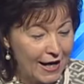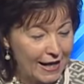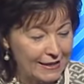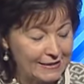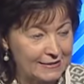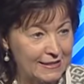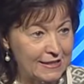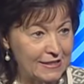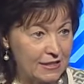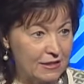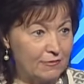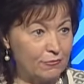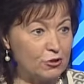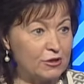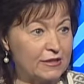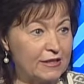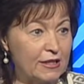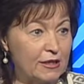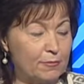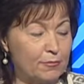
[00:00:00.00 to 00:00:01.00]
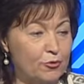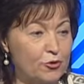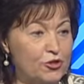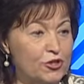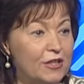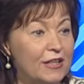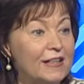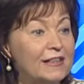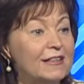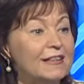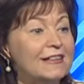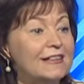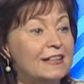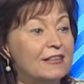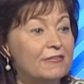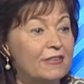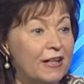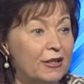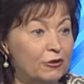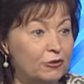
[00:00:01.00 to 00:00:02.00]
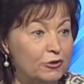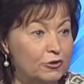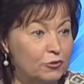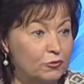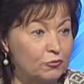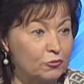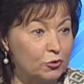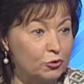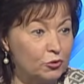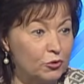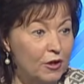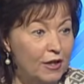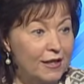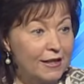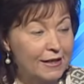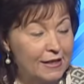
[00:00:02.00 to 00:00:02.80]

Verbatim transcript: а сзади него стоят почки, они нагревают эту воду.